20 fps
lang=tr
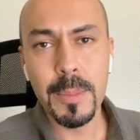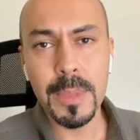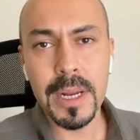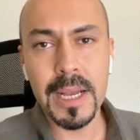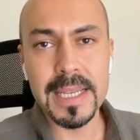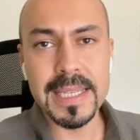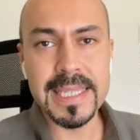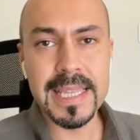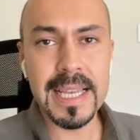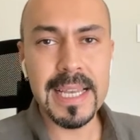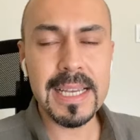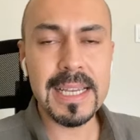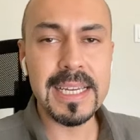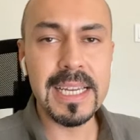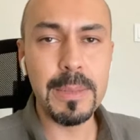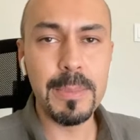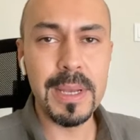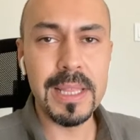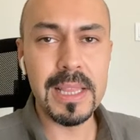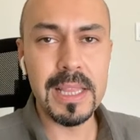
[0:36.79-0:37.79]
biraz daha
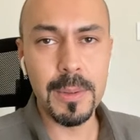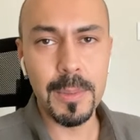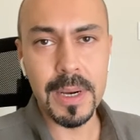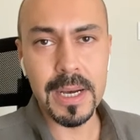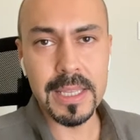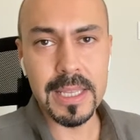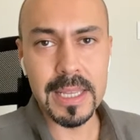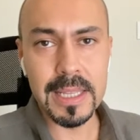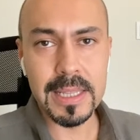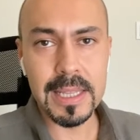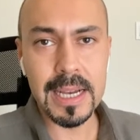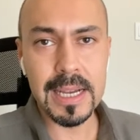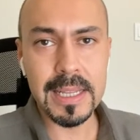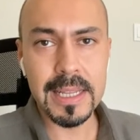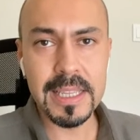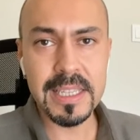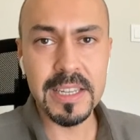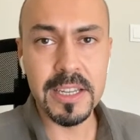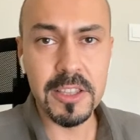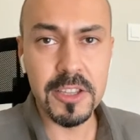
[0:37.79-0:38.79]
kıymetli
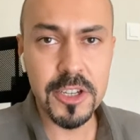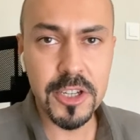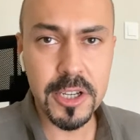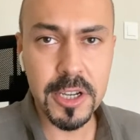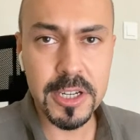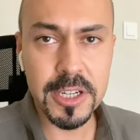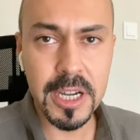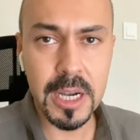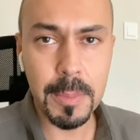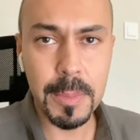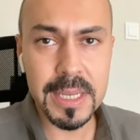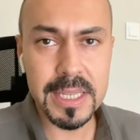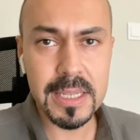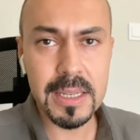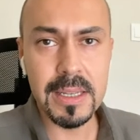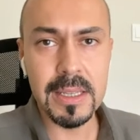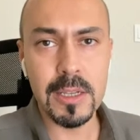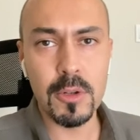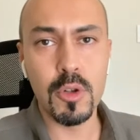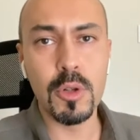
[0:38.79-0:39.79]
madenlerde satış
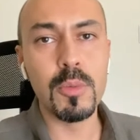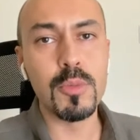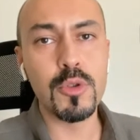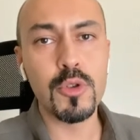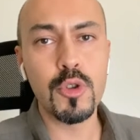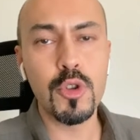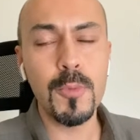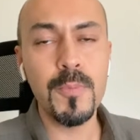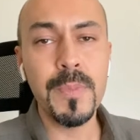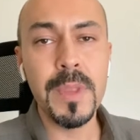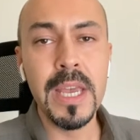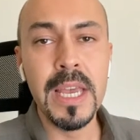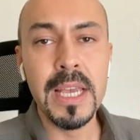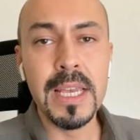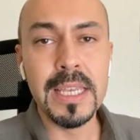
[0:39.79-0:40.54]
yaşanması neden olmuştu.